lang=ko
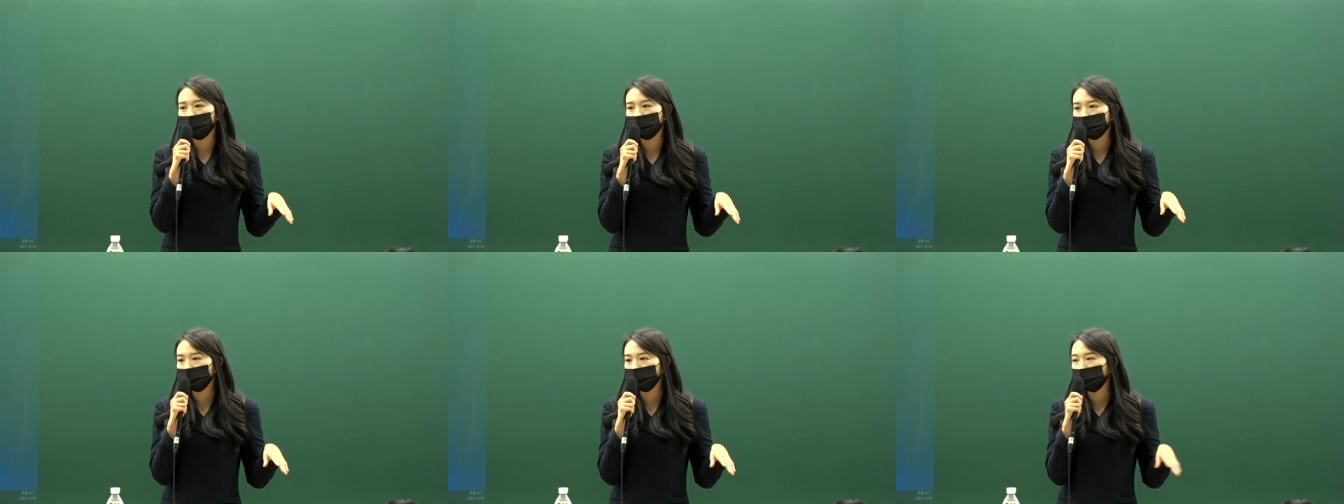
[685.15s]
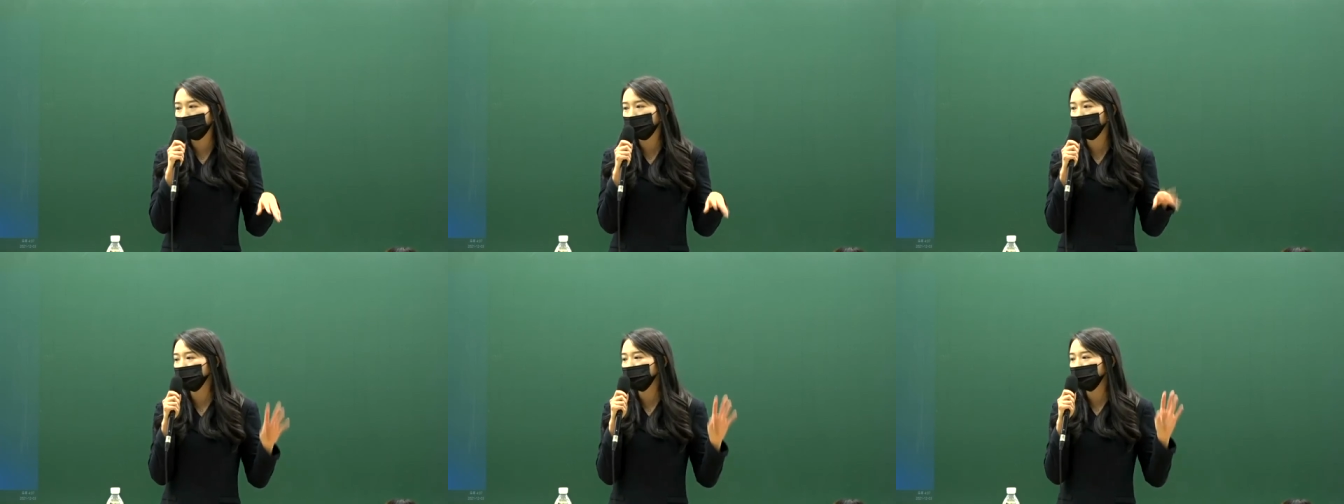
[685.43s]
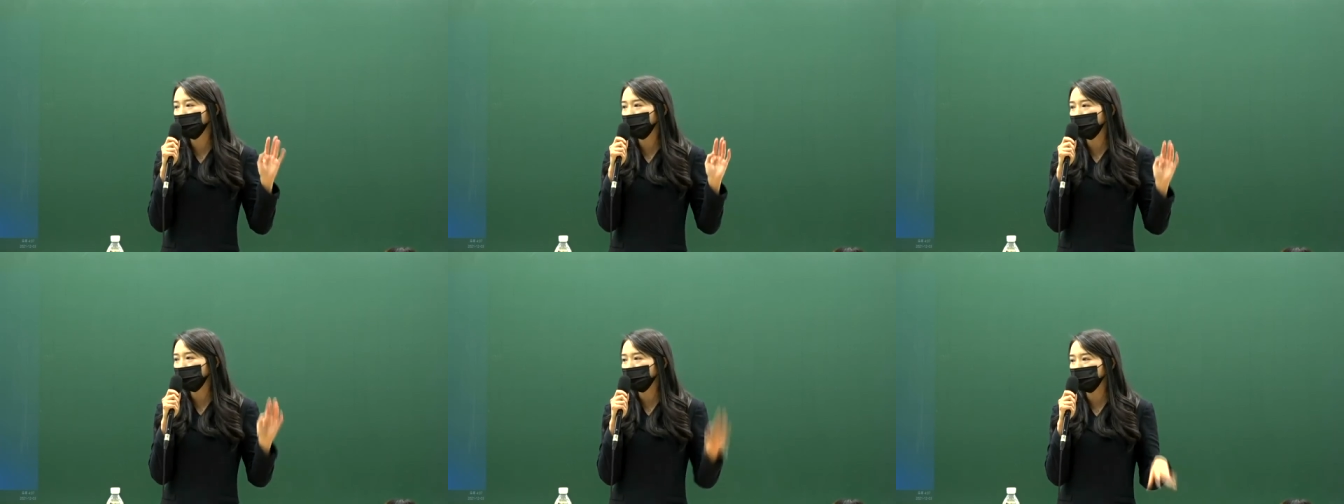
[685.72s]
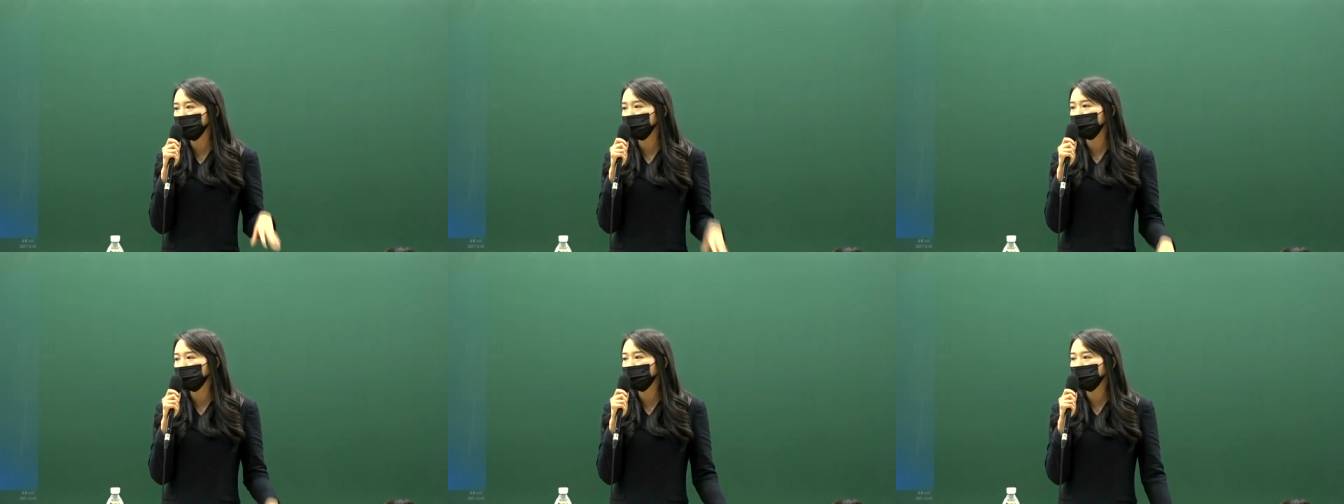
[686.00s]
어, 어떤 거를
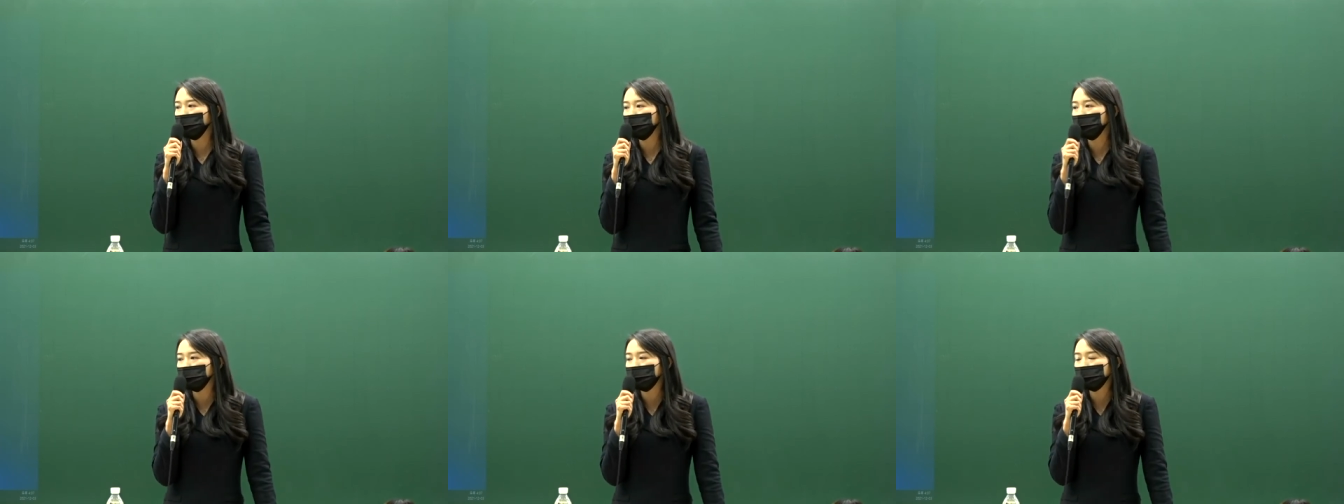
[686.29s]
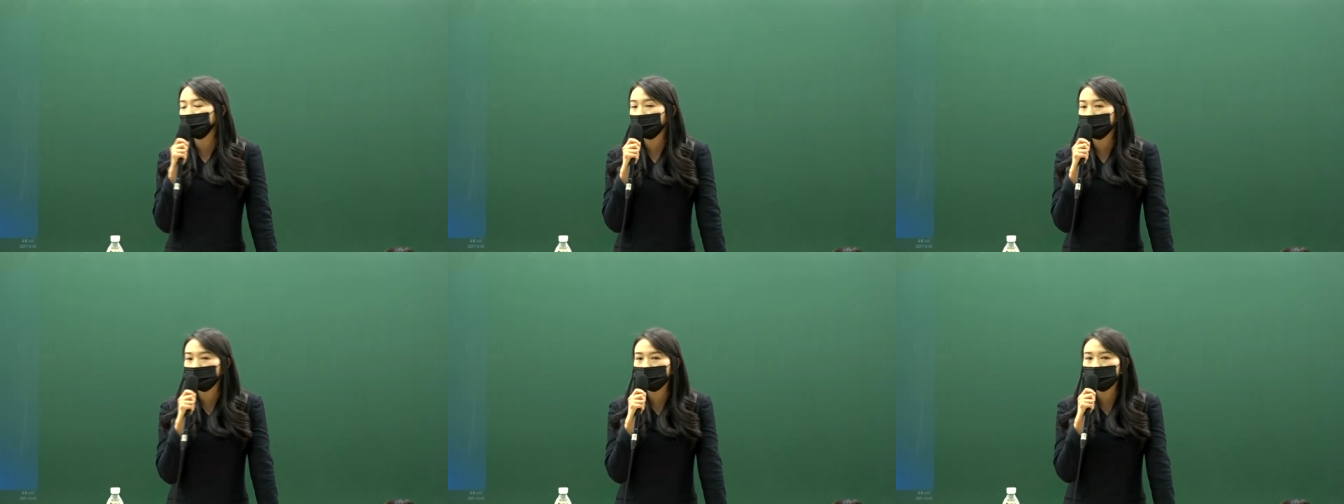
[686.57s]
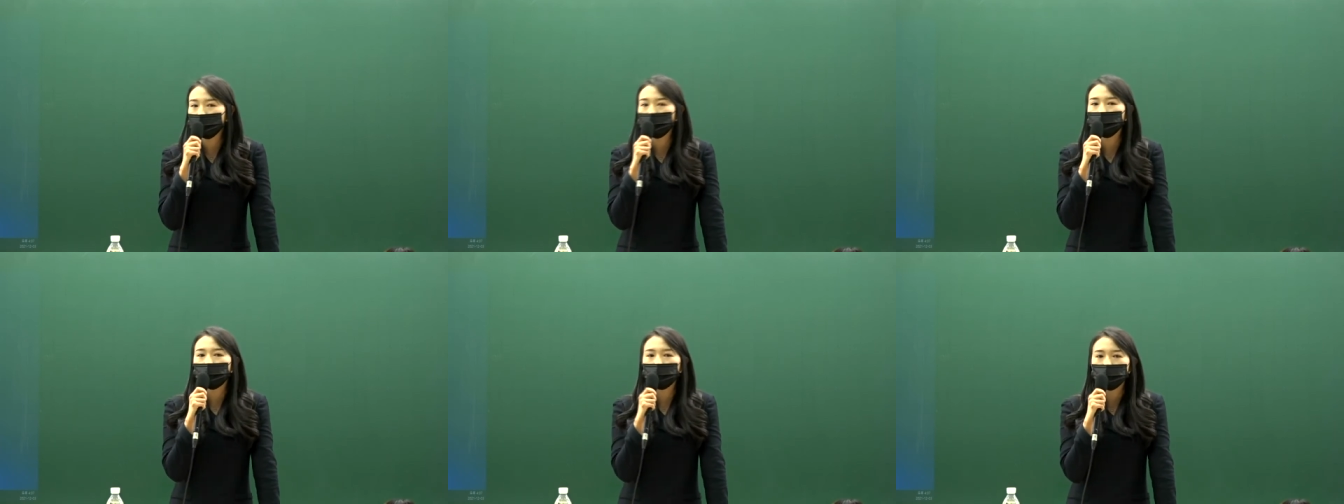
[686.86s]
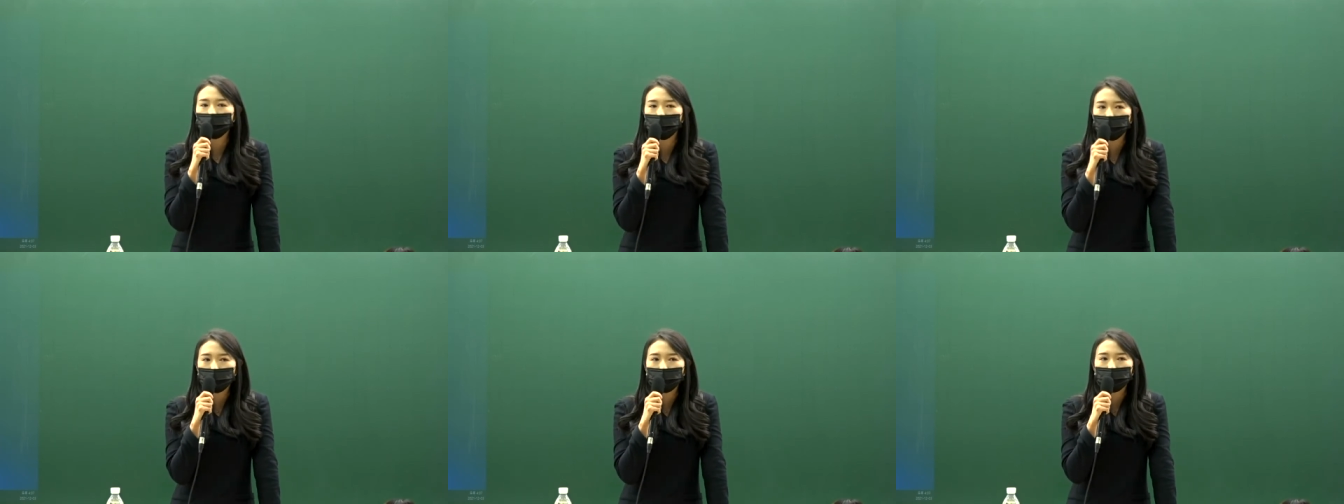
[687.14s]
물어보는지 다
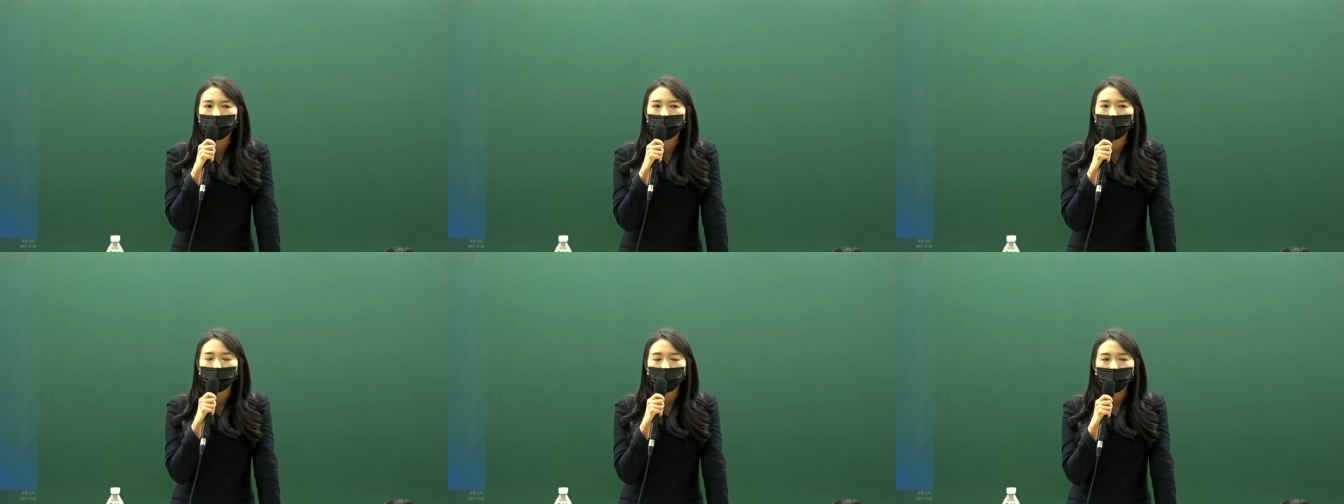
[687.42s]
체크하시고